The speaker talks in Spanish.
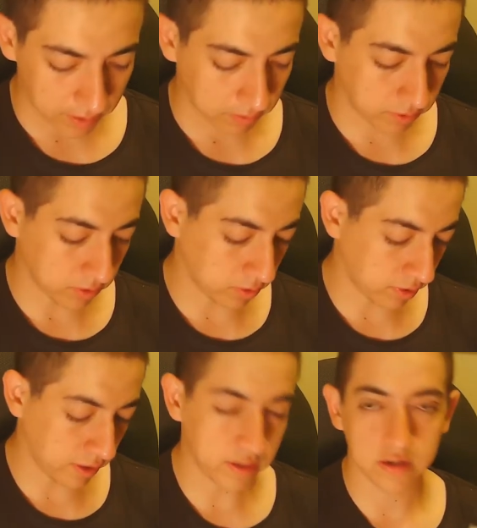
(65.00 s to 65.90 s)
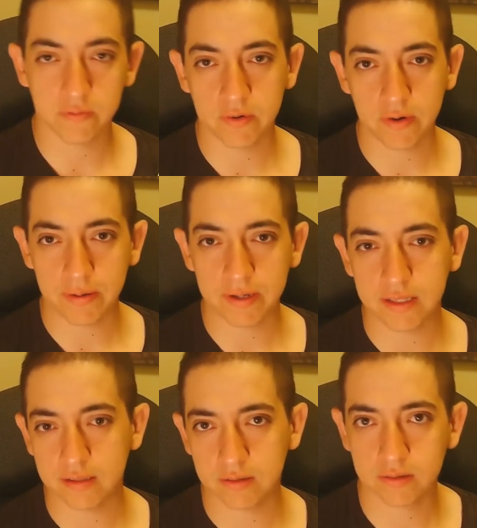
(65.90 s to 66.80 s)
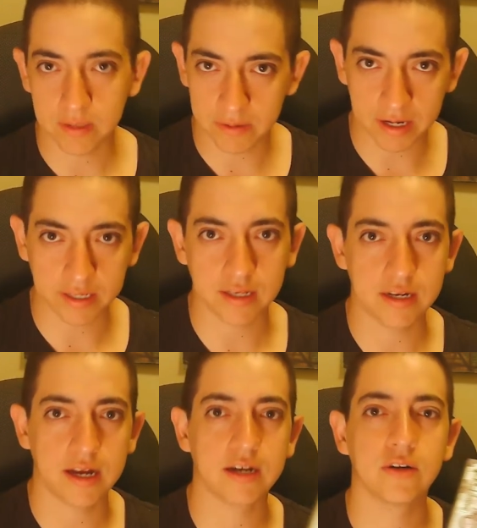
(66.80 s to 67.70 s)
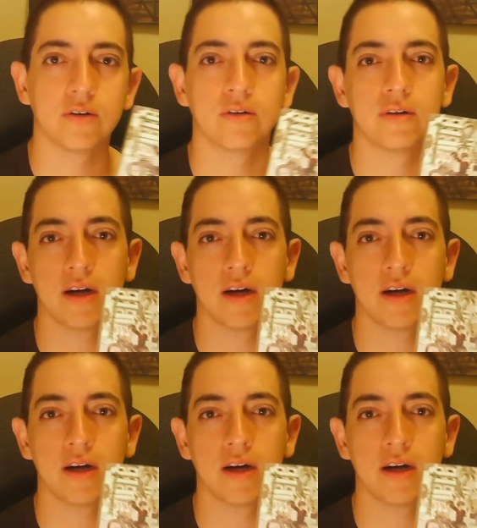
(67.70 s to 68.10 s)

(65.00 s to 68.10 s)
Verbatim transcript: cuando cogí Year of the Rabbit sabía que tenía algo,